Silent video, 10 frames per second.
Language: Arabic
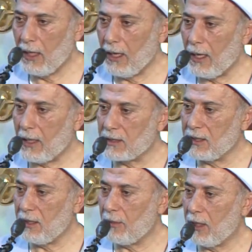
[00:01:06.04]

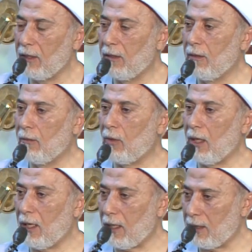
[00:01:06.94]
العزيمة
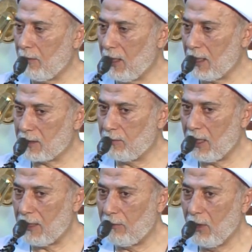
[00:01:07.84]
والأخذ
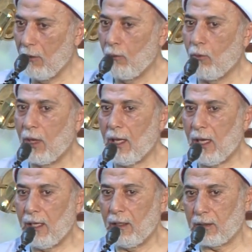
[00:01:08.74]
بالأسباب
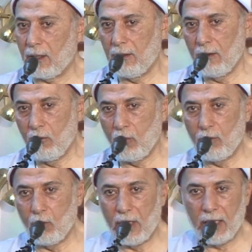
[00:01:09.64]
والحيطة
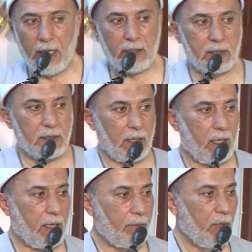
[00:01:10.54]
ومواجهة
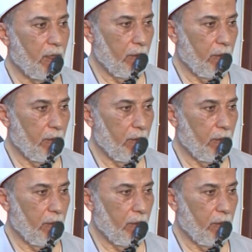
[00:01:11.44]
الصعاب